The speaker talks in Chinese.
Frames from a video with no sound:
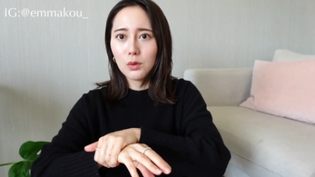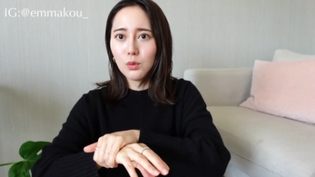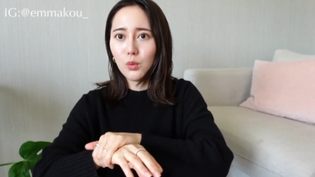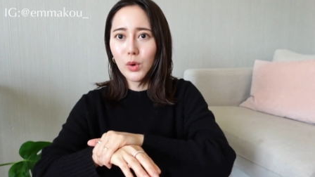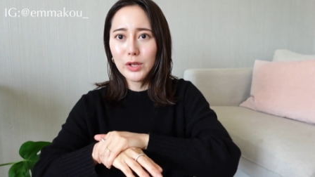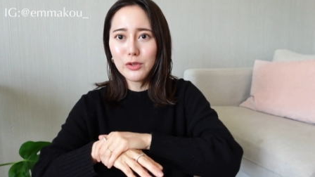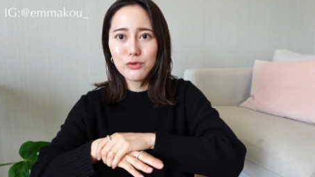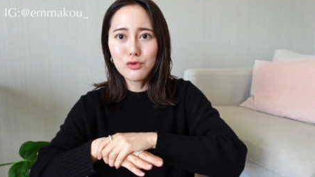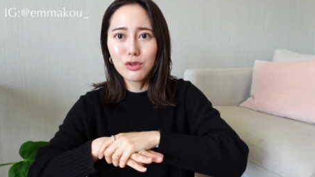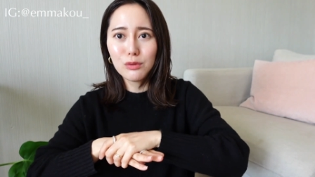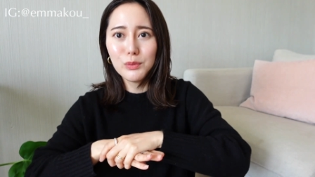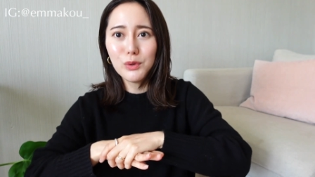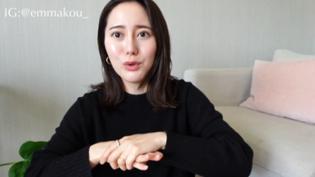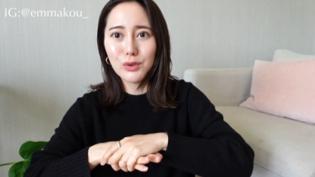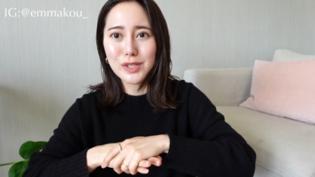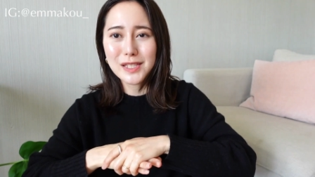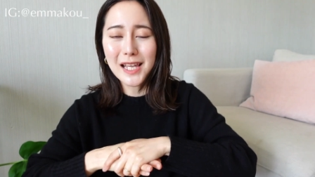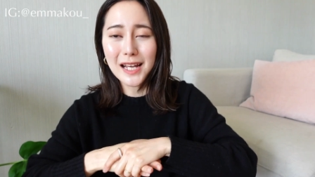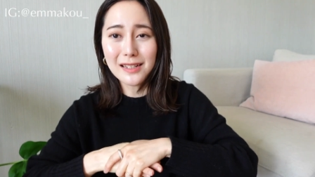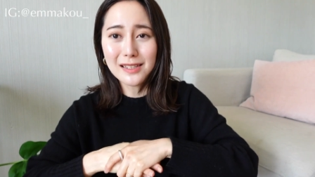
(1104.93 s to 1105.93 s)
完全没有
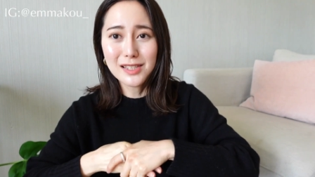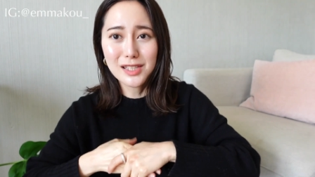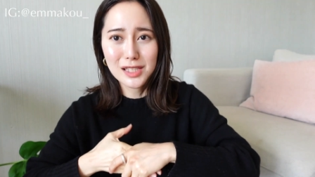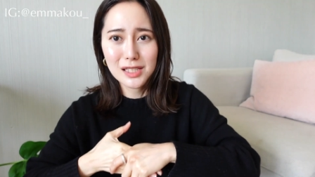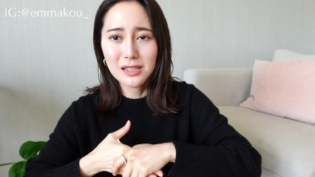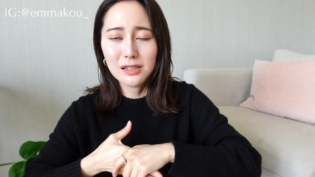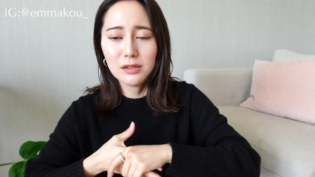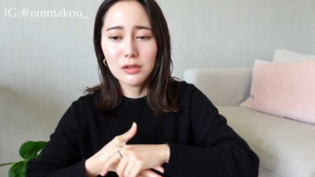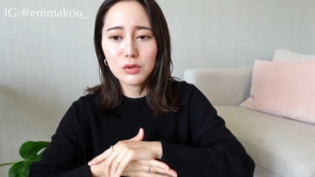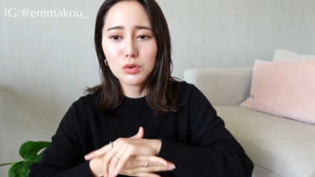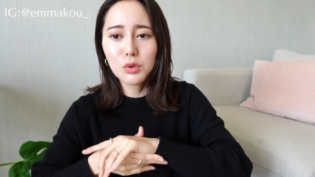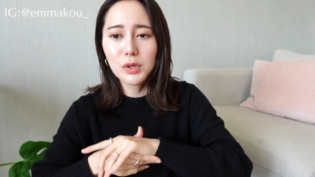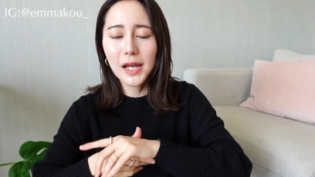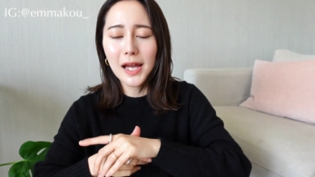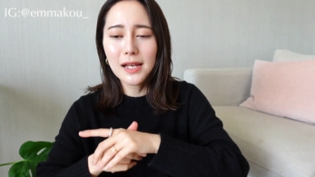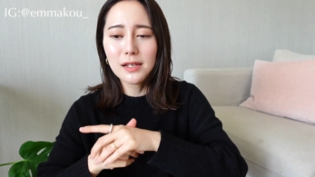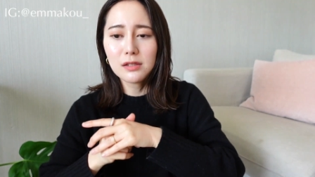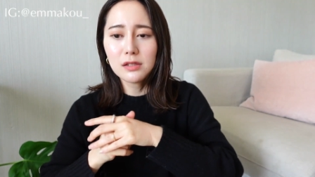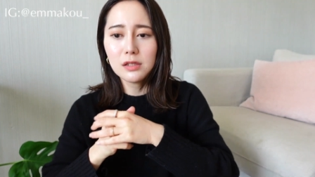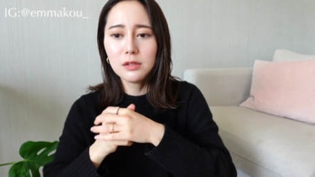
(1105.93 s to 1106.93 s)
香精的，所以
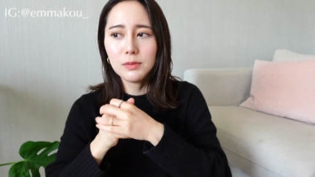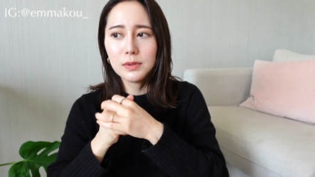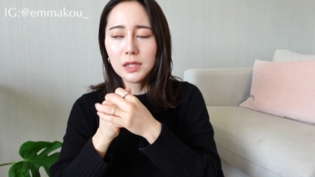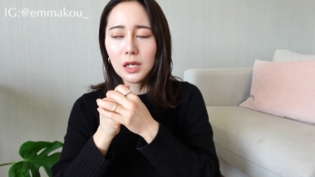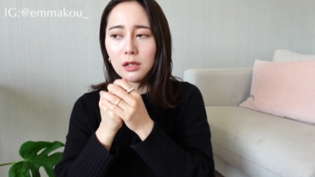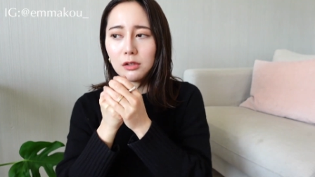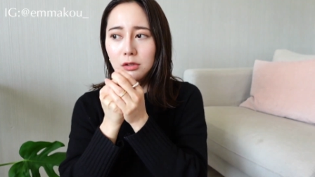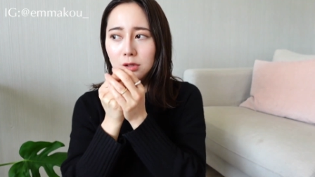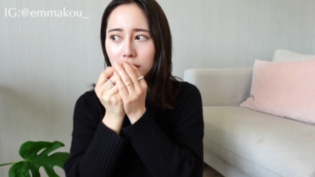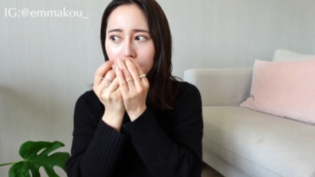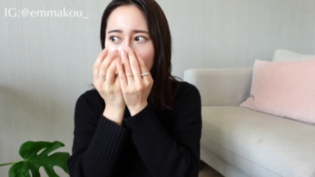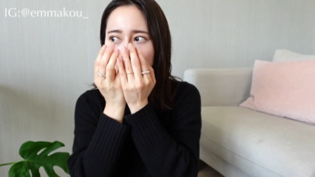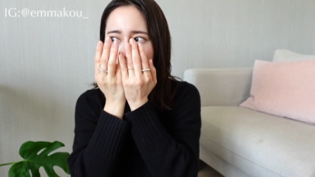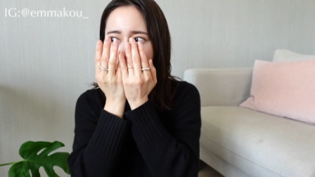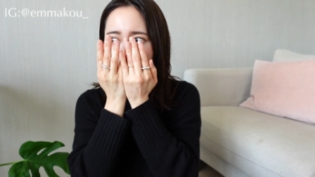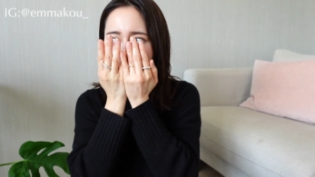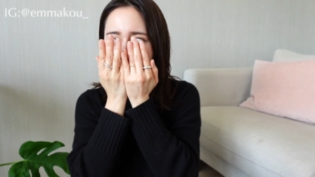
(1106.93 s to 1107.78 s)
它是比较一个，